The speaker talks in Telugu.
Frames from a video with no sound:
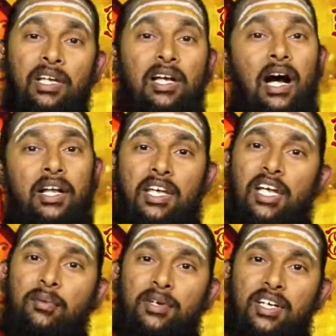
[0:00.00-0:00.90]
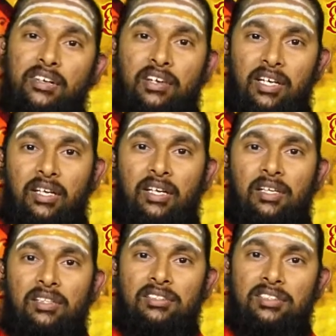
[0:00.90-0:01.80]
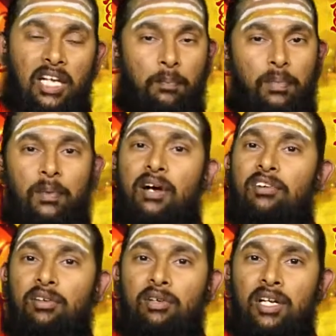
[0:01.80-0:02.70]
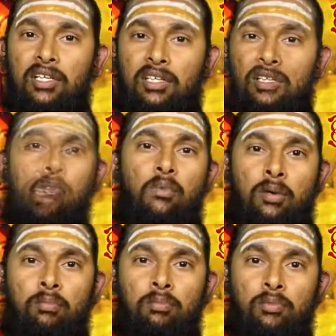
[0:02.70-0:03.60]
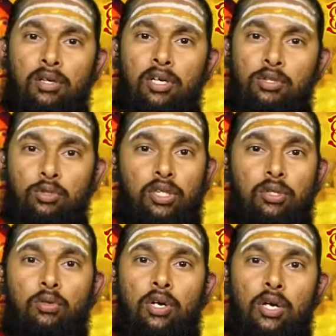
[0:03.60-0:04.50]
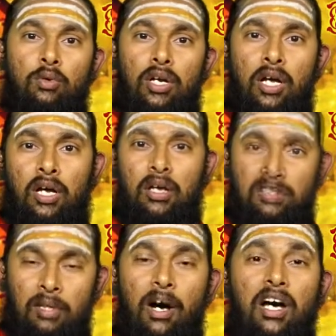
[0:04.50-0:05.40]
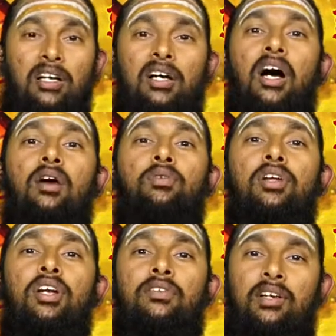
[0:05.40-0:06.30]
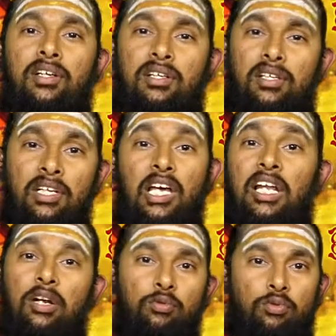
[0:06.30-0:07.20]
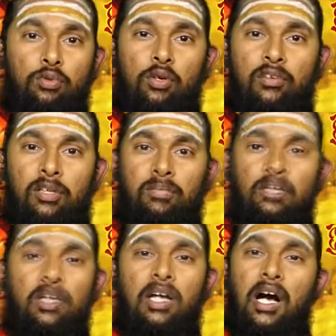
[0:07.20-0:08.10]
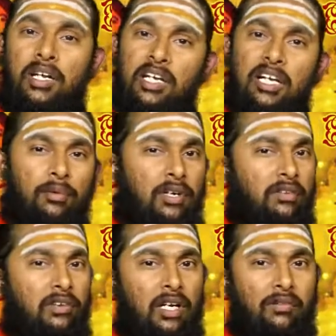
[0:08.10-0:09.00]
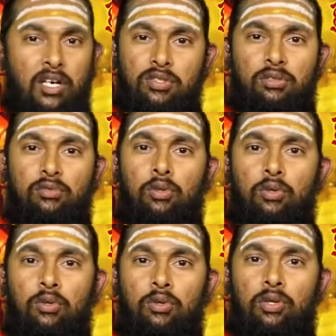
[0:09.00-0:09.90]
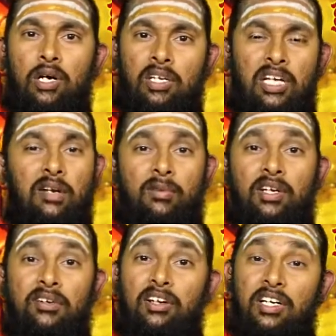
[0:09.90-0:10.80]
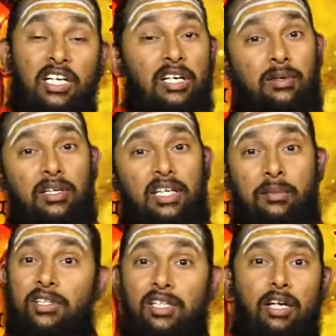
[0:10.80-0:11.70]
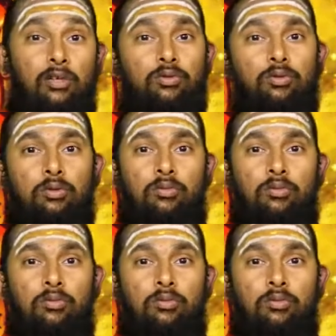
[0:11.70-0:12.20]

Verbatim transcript: ఇంకా అనేకమైనటువంటి స్థల ప్రభావాలు కానీ మనం హెచ్చుతగ్గులు లేకుండా సమానంగా ఉండేటువంటి నేలను చూసుకోవటం ఇంకా అనేకమైనటువంటి వాస్తులో అనేకమైనటువంటి నియమ నిబంధనలు